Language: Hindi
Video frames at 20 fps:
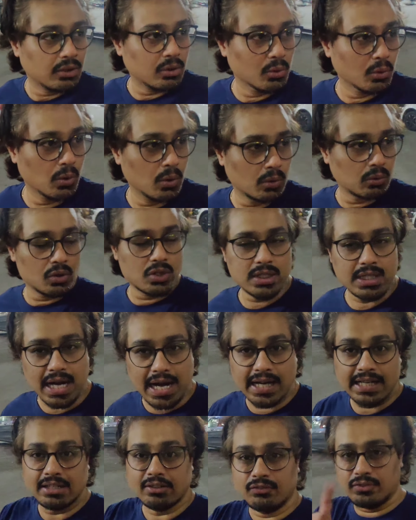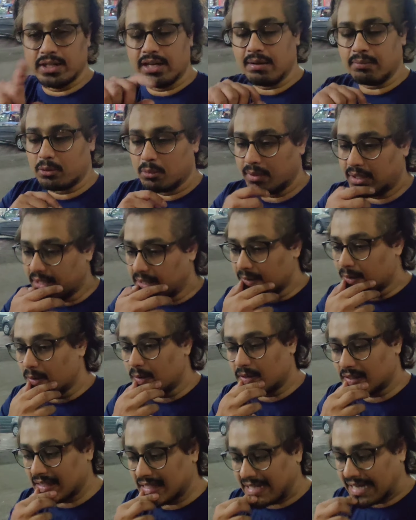तो कुछ खा के फिर आपको मैं
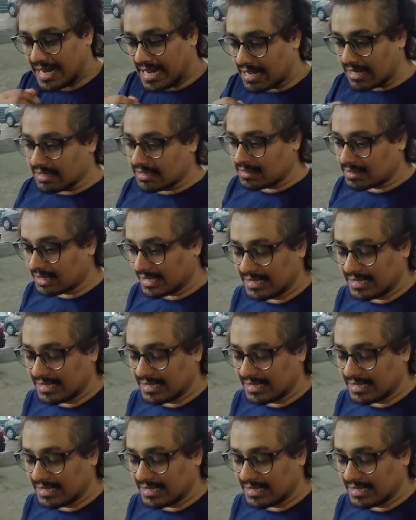दिखाऊंगा कि क्या